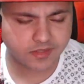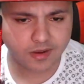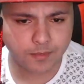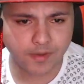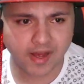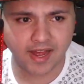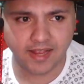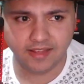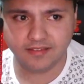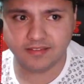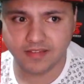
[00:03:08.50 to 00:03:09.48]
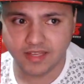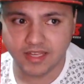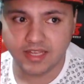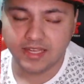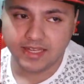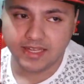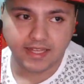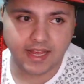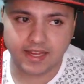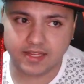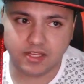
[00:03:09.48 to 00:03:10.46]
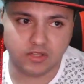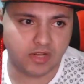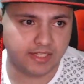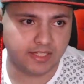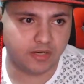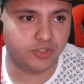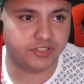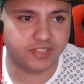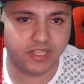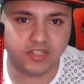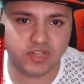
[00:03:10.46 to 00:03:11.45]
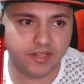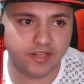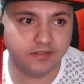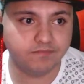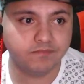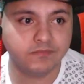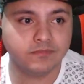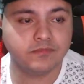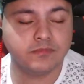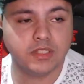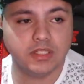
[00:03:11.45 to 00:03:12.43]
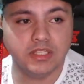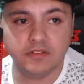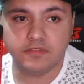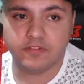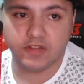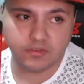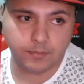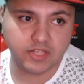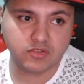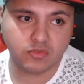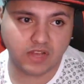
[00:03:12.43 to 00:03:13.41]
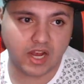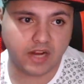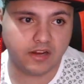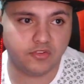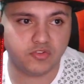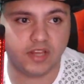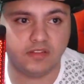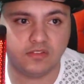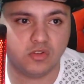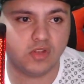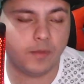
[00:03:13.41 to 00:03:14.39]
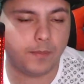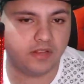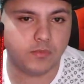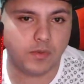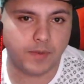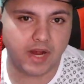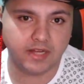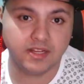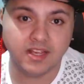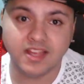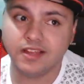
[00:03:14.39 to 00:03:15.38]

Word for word: Mas é aquilo, galera. Urgente aí. Infelizmente, os hackers já estão no Apex Mobile.